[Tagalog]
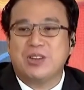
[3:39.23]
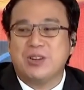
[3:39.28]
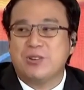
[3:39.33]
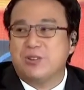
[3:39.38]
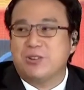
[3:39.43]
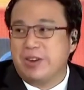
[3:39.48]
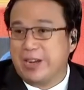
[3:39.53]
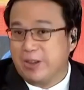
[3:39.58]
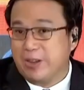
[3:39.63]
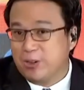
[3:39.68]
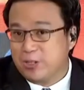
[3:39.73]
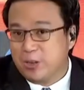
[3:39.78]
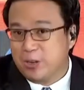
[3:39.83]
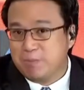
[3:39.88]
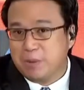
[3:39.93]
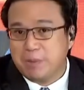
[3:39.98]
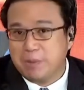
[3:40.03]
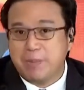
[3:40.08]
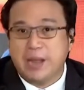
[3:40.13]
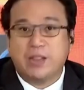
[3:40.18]
yung reclusion
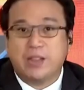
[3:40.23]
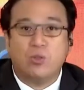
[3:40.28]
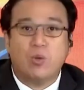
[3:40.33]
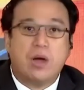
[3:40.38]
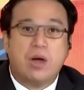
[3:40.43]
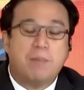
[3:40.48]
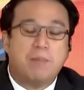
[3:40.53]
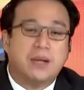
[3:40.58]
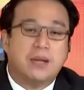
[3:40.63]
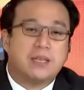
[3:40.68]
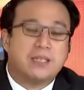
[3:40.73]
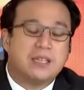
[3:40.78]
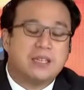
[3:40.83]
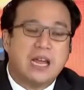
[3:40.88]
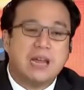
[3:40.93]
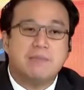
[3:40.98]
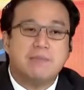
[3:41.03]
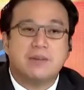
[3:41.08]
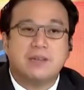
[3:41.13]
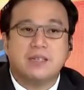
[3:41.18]
perpetua, but
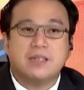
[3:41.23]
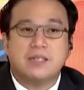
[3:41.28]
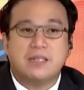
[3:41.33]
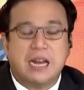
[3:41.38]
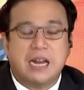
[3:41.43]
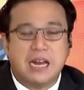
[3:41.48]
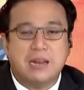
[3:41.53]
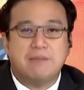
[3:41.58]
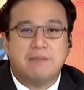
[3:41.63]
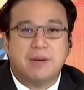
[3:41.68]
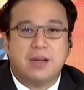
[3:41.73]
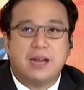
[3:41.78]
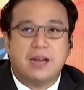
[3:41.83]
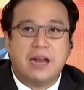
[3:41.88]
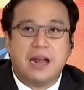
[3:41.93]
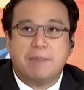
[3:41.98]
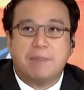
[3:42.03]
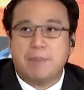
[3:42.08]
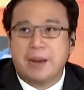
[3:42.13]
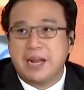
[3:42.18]
cyber
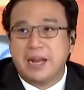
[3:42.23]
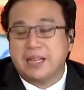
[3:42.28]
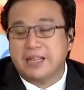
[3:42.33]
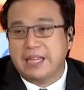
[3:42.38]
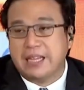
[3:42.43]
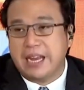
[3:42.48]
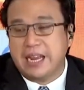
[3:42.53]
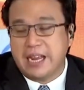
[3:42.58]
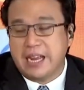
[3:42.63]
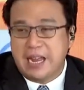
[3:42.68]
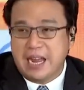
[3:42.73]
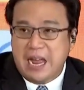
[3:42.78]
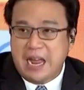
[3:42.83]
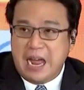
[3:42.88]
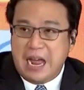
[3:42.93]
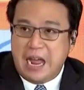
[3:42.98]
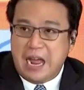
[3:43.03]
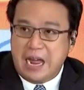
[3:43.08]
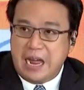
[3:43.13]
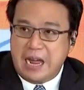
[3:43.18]
libel, ang penalty
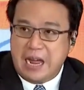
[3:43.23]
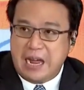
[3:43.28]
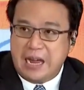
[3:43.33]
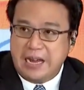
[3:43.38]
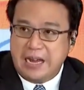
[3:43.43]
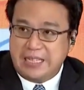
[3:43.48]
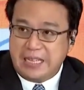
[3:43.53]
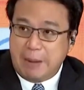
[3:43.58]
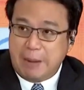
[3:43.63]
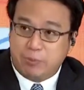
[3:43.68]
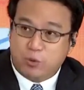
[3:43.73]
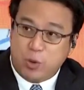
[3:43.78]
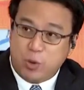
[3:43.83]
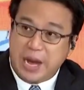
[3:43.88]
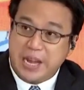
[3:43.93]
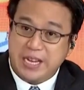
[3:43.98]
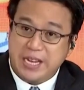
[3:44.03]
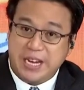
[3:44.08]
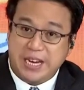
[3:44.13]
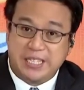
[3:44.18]
uh, is up to
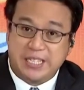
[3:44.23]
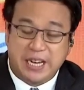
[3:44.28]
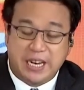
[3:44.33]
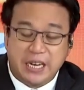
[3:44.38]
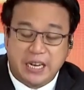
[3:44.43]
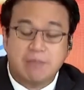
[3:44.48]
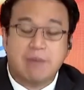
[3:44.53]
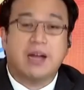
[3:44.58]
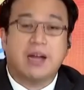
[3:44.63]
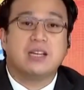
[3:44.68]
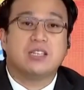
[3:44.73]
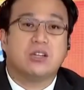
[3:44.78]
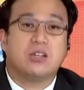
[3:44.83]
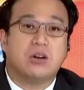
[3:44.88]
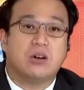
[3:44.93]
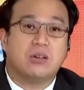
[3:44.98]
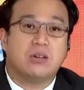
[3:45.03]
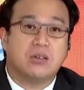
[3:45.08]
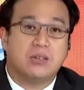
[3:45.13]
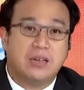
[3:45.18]
8 years lang naman,
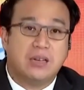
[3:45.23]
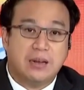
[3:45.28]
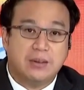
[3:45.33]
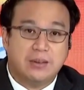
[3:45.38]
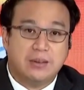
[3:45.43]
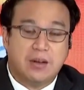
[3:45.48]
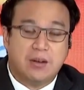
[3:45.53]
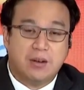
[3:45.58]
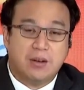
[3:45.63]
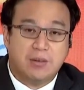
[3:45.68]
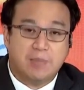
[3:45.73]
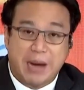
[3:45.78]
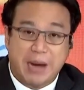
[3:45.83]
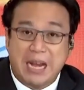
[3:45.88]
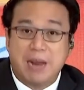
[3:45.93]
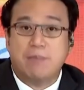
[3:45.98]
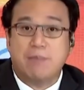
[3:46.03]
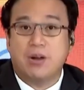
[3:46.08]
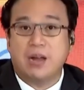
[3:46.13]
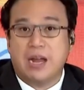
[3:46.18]
so uh,
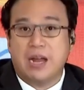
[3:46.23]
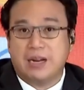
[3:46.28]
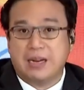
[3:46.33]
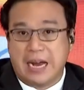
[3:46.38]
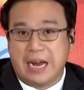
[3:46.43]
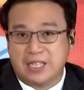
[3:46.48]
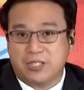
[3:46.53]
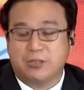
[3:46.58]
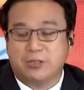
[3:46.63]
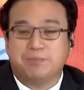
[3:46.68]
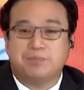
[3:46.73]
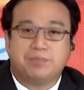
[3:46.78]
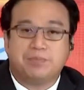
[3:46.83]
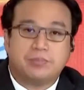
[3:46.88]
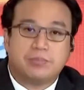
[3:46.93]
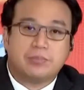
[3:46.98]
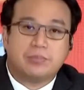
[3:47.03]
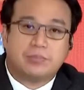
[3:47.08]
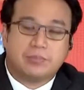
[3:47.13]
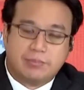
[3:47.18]
bailable ang kaso.
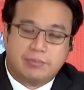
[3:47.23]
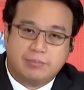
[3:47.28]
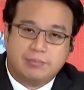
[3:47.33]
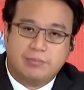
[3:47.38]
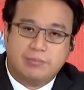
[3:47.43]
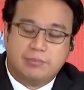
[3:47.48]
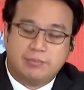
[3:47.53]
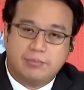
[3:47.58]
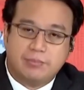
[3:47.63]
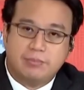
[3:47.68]
Yung